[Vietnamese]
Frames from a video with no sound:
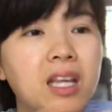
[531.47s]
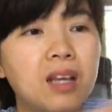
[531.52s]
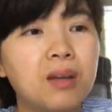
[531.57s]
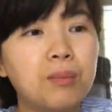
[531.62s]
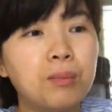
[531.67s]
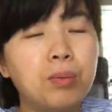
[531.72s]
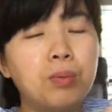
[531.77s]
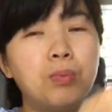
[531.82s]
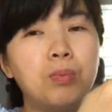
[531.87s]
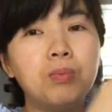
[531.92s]

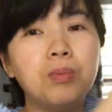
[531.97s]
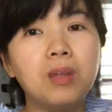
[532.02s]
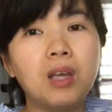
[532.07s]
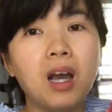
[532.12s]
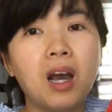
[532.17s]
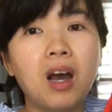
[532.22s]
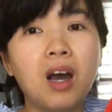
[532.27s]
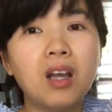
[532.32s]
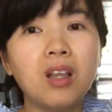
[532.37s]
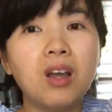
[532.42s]
tịnh
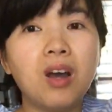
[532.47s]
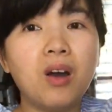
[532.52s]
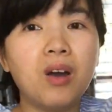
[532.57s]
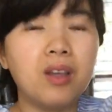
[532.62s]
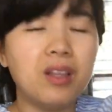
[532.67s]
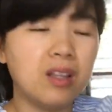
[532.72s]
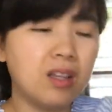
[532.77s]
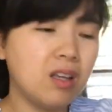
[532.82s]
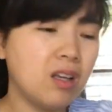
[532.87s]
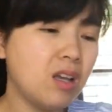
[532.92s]
nhỏ thôi
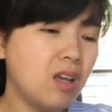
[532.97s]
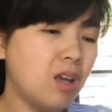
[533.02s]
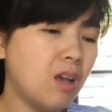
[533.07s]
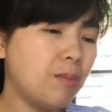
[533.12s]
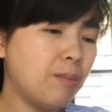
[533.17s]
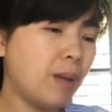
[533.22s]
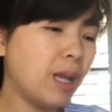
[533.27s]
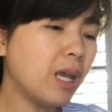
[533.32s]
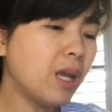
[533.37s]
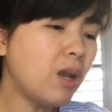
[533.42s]

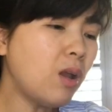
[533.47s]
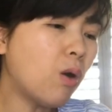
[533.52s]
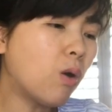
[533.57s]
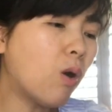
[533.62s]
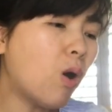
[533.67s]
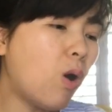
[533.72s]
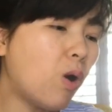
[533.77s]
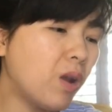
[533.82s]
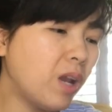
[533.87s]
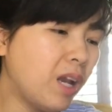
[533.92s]
mấy cái đồ
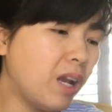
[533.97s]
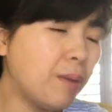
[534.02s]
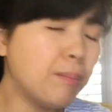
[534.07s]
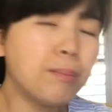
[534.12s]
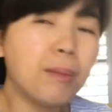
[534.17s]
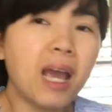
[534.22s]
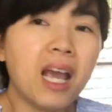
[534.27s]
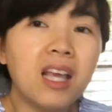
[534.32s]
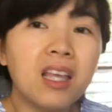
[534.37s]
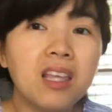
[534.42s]
khô này nó
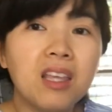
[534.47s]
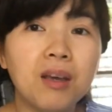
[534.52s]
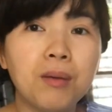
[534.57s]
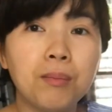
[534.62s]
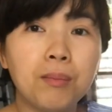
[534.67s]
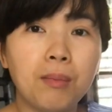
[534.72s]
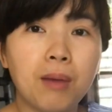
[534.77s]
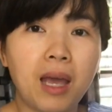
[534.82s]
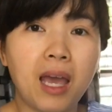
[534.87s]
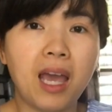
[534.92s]
mắc
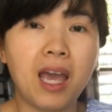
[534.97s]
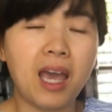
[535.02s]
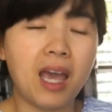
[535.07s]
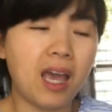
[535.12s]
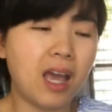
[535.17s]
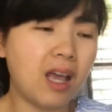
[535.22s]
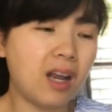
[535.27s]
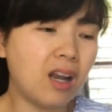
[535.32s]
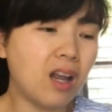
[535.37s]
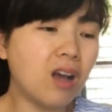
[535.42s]
nhưng
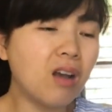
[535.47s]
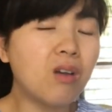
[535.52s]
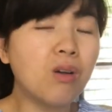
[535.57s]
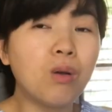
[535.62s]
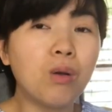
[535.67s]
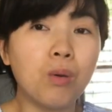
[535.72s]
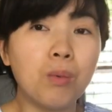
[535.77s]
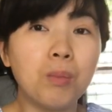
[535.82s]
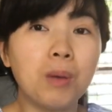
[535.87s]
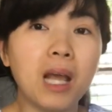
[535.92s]
mà nó
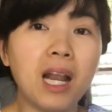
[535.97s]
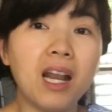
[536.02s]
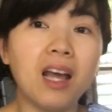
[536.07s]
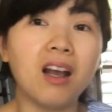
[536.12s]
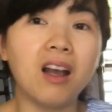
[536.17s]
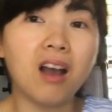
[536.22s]
cũng khá là